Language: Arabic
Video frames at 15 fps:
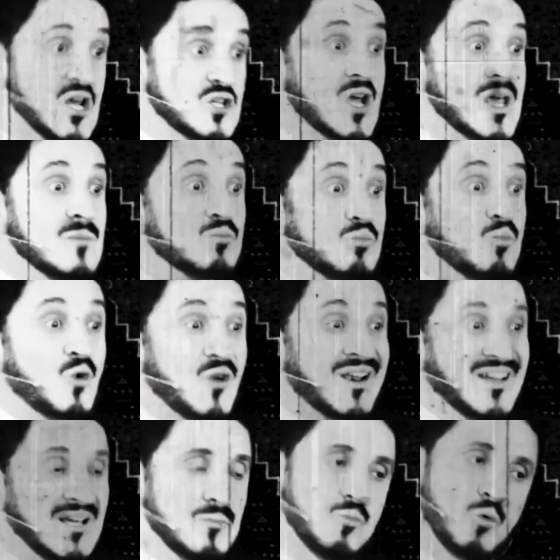شيء
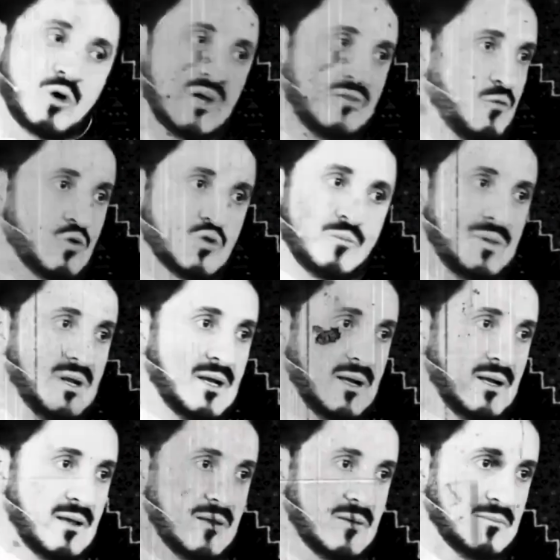مرعب مخيف أقسم
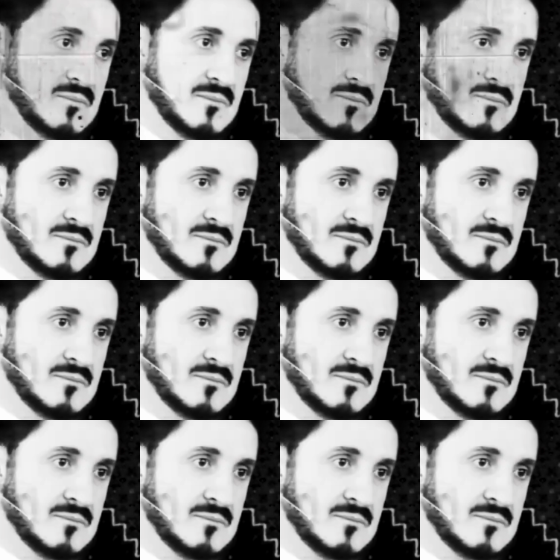بالله العظيم